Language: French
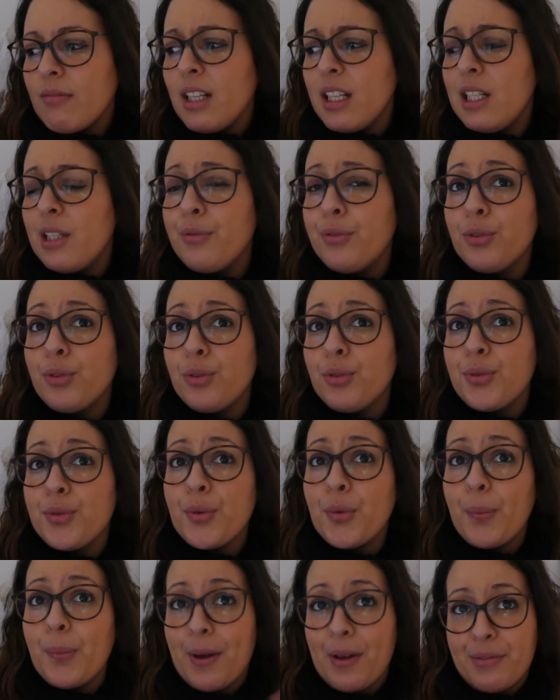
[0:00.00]
Les photos ne
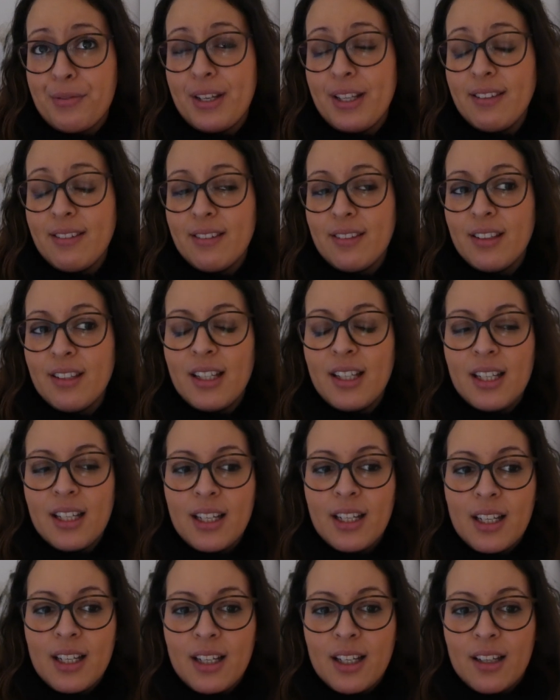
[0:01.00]
sont pas faites.
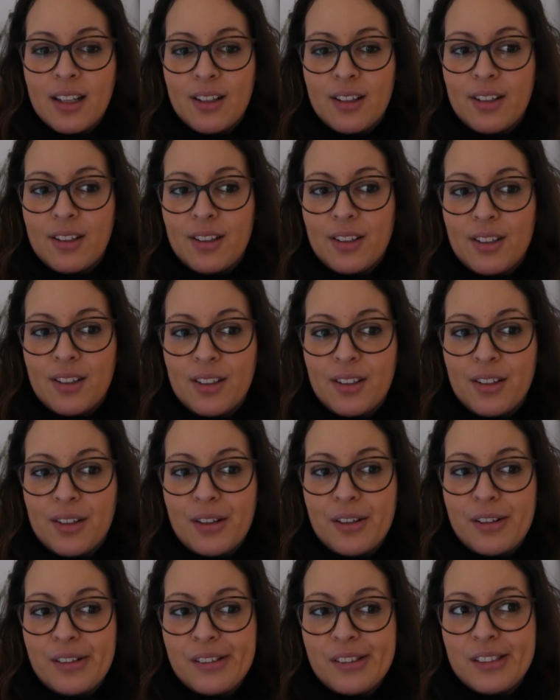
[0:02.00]

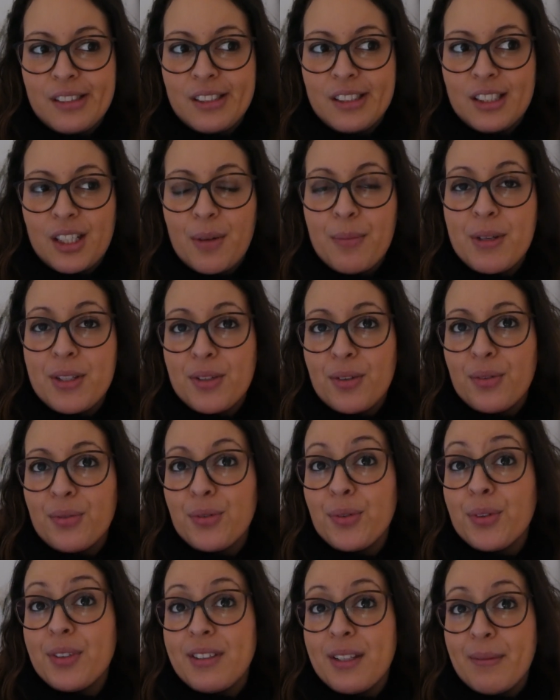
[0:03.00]
Euh, comme les
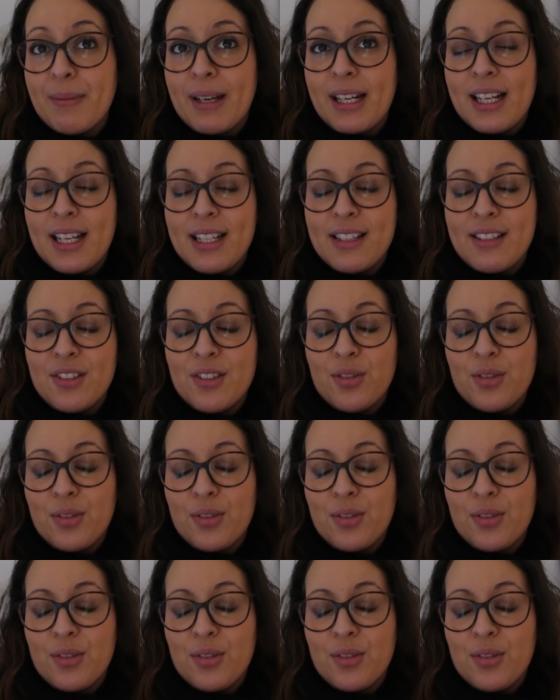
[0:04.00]
enfants étaient malades,